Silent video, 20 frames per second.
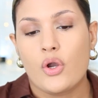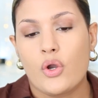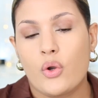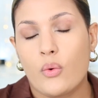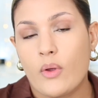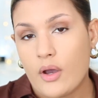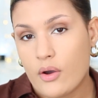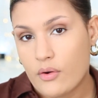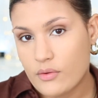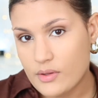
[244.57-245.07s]

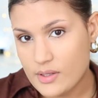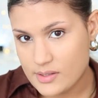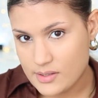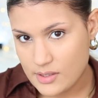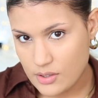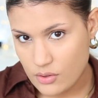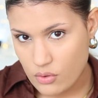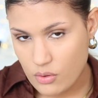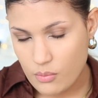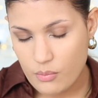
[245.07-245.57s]
Luego de
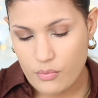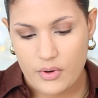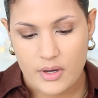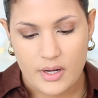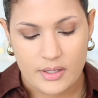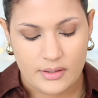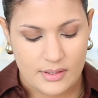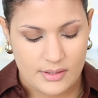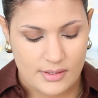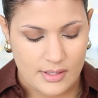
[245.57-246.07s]
cinco
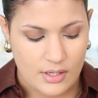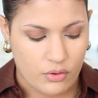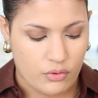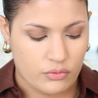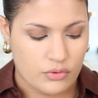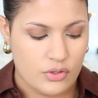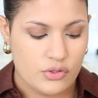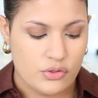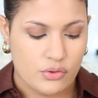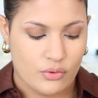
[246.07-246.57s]
muertes en
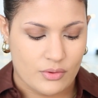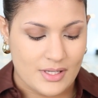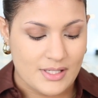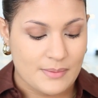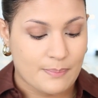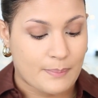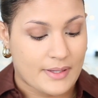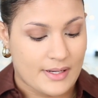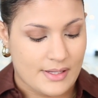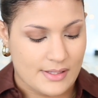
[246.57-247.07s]

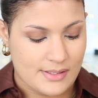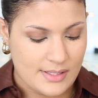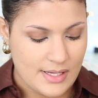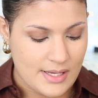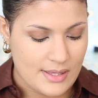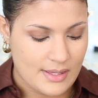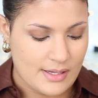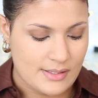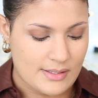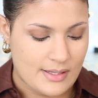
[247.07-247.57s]
condiciones
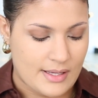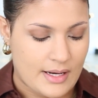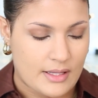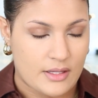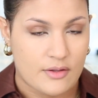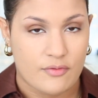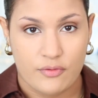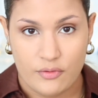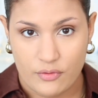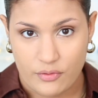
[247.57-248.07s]
parecidas a la
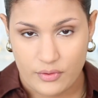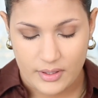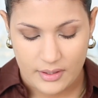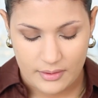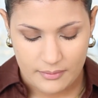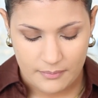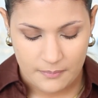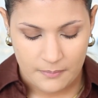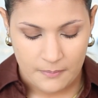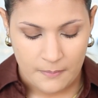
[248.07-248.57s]
de Florian,